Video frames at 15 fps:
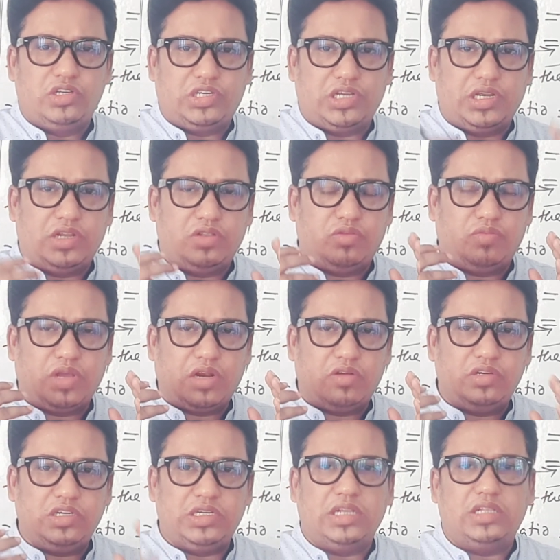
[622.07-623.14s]
সেখানে তোমরা আরও
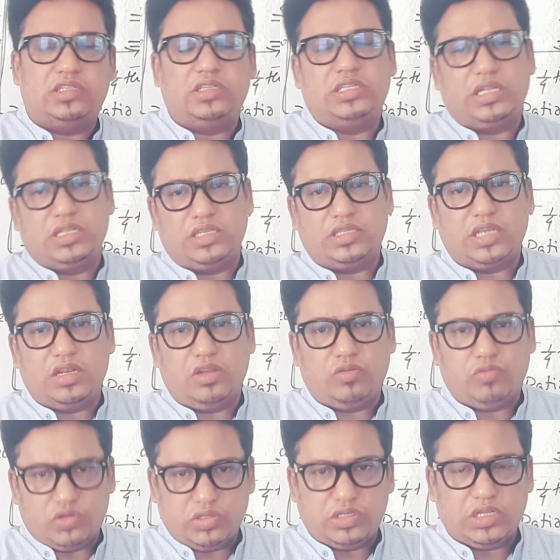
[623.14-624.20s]
ডিটেলস জানতে চাইলে
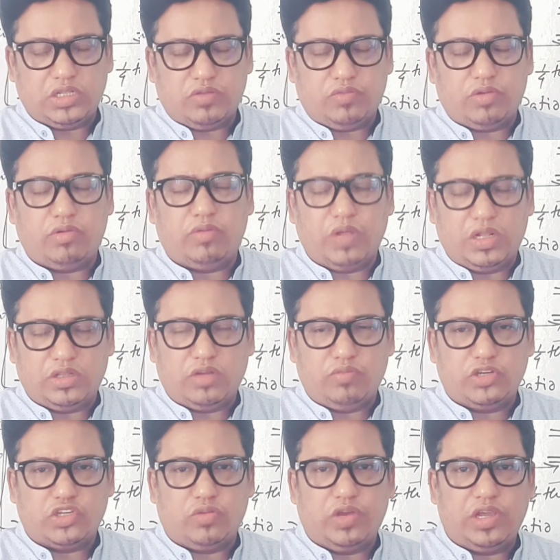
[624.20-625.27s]
অবশ্যই জানতে পারবা ভালো
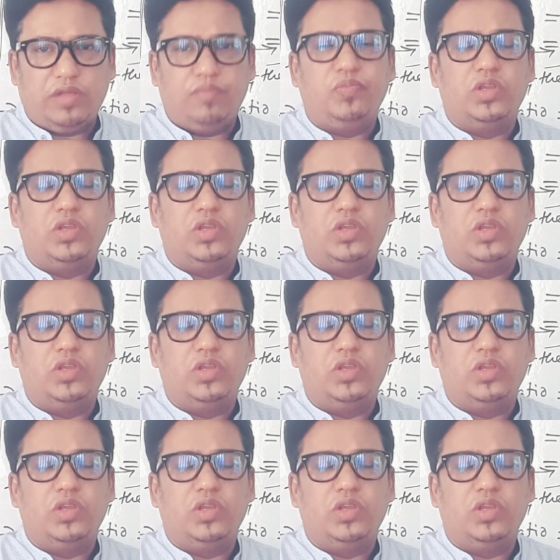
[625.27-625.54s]
থাকবে সবাই